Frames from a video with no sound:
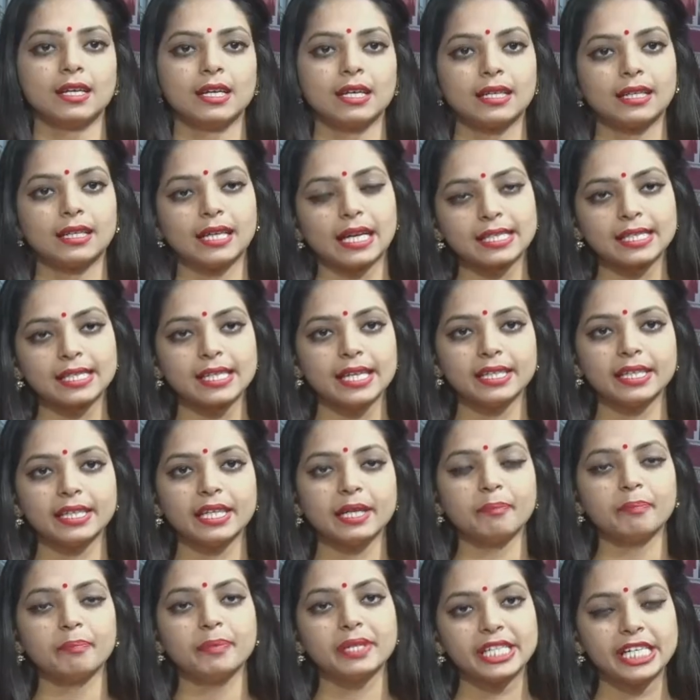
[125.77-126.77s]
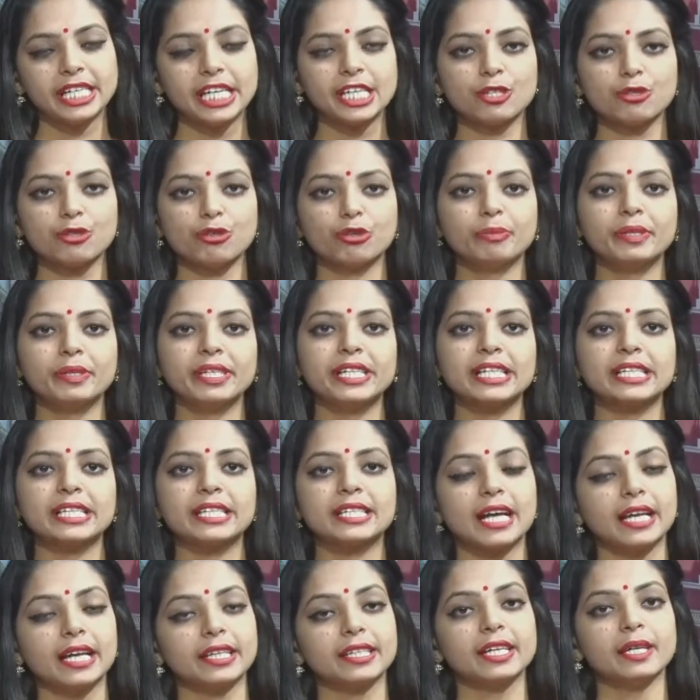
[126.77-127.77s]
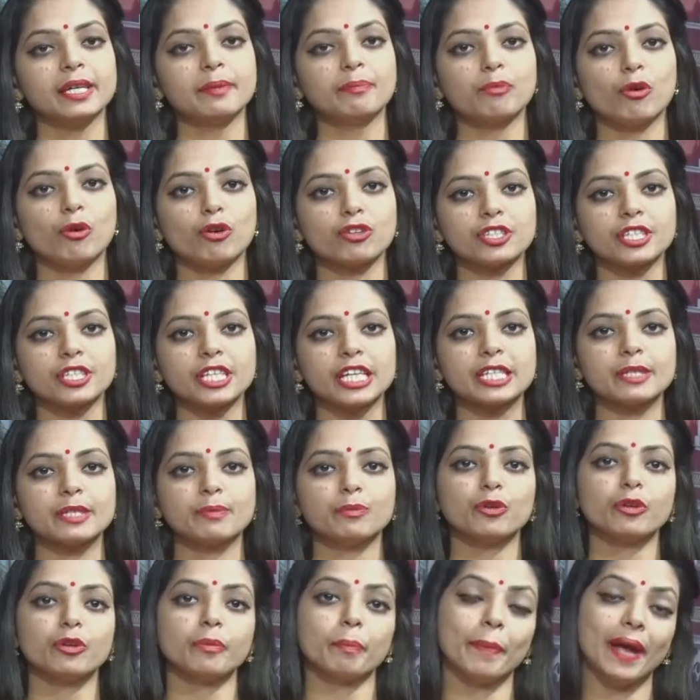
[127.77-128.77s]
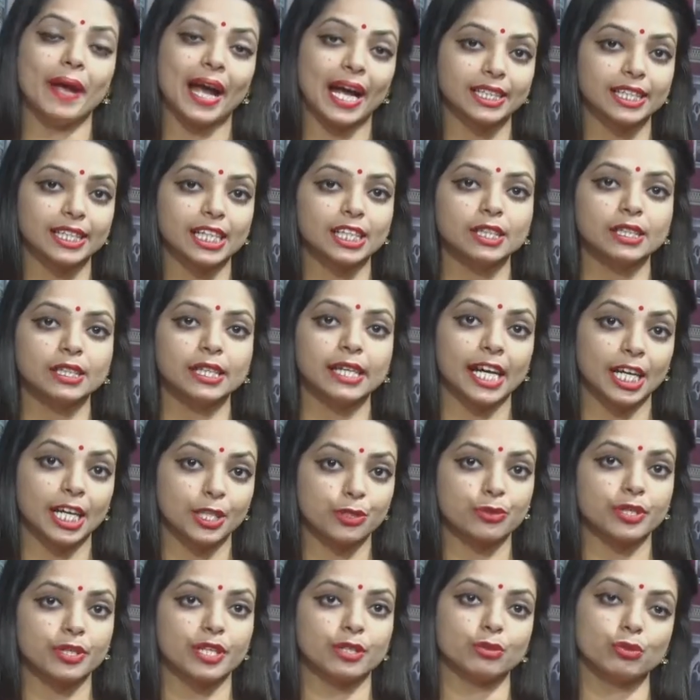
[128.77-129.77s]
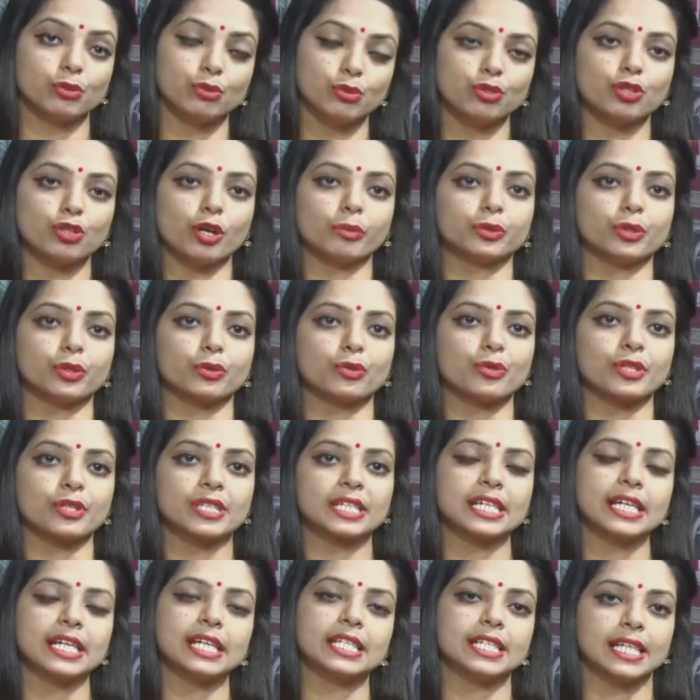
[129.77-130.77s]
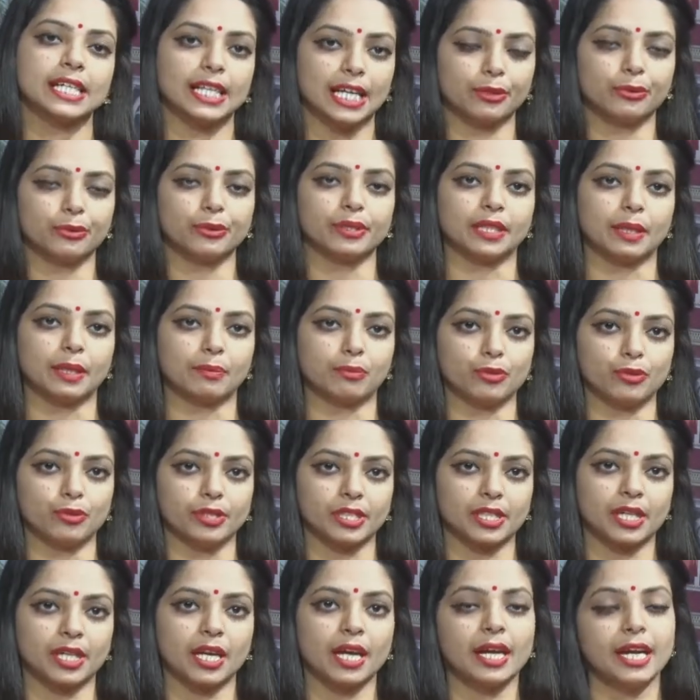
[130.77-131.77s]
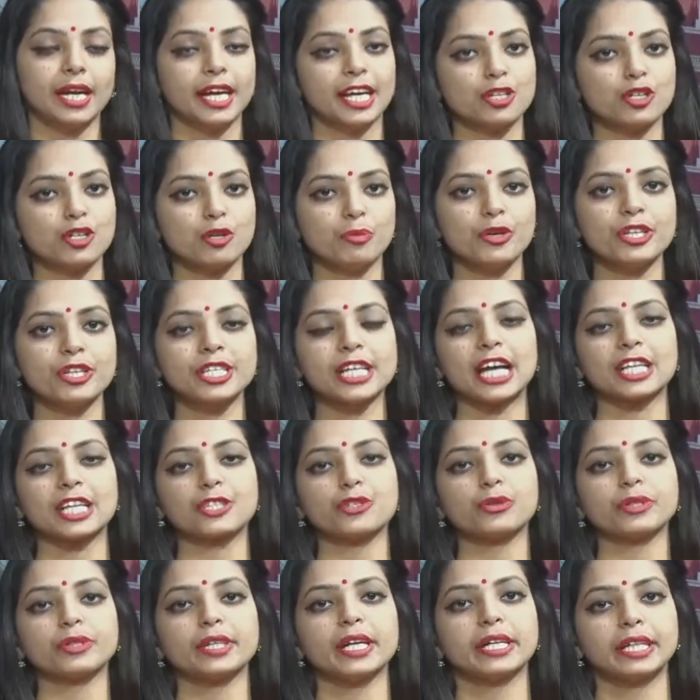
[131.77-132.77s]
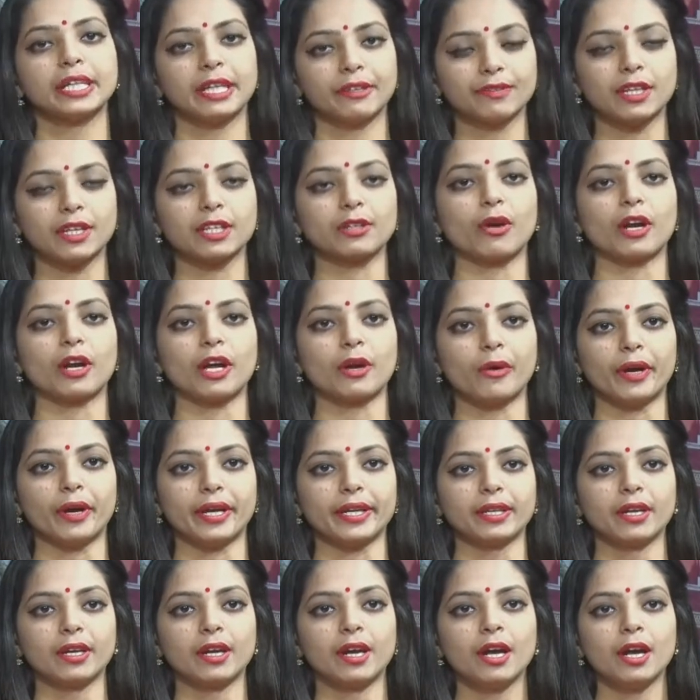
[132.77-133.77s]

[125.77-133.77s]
রাজশাহীতে বিশেষ অভিযান চালিয়ে পঞ্চাশ মন ভেজাল খেজুরের গুড় জব্দ করেছে জেলা গোয়েন্দা পুলিশ এ সময় সাতজনকে গ্রেফতার করা হয়